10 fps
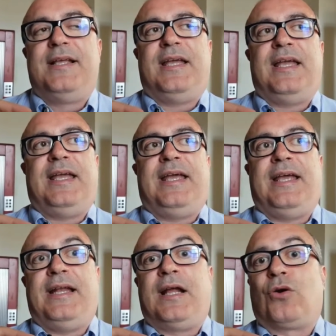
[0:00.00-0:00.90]

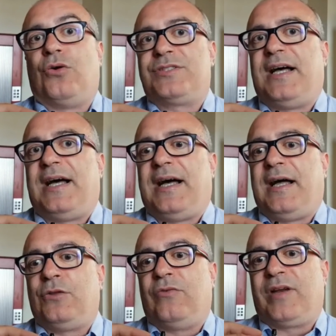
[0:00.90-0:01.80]
e la
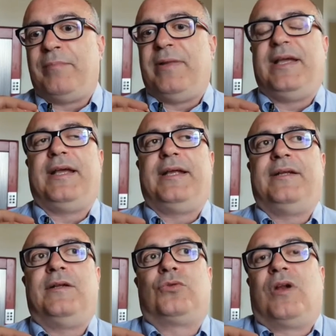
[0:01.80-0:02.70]
cosa dovrebbe
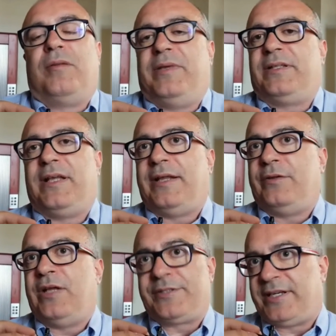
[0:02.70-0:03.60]
naturalmente
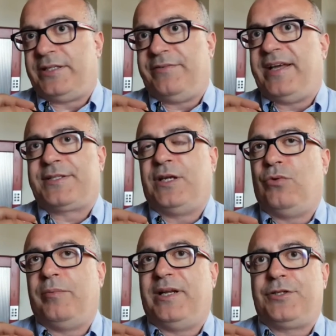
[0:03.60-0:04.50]
essere diversa nel
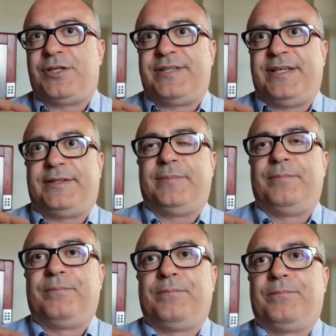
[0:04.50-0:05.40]
2017.
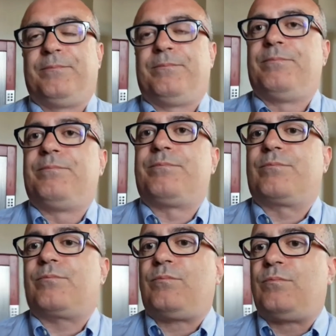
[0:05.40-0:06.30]

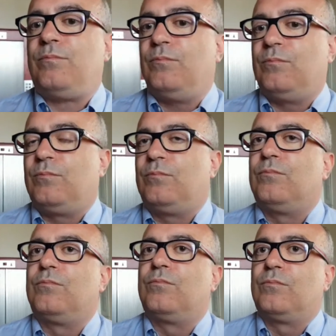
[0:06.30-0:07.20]
Abbiamo visto qualche
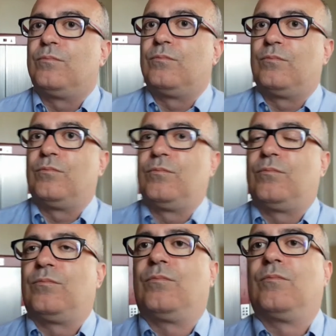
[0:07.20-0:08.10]
esempio
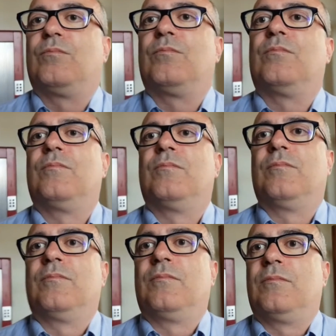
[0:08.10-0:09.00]
abbastanza
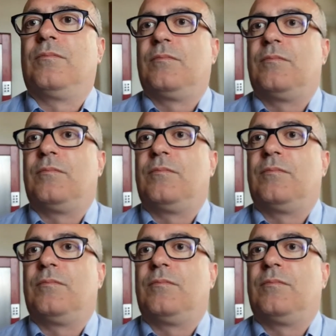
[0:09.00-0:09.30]
brutto